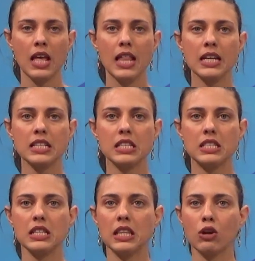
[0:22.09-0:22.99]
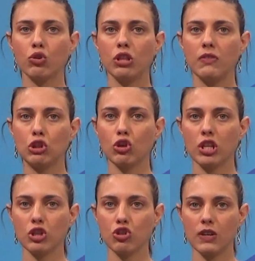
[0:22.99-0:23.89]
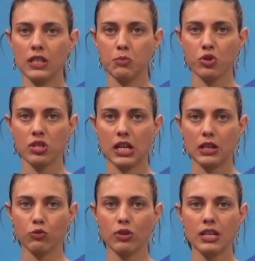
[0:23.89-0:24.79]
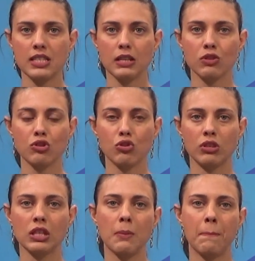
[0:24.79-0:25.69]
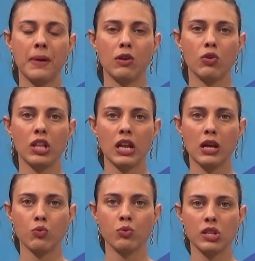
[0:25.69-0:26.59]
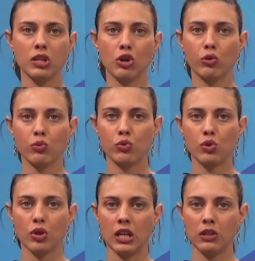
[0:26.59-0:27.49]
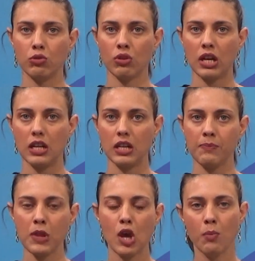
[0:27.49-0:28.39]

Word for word: L'ex sindaco di Vittoria Giovanni Moscato è stato assolto in appello dall'accusa di corruzione elettorale.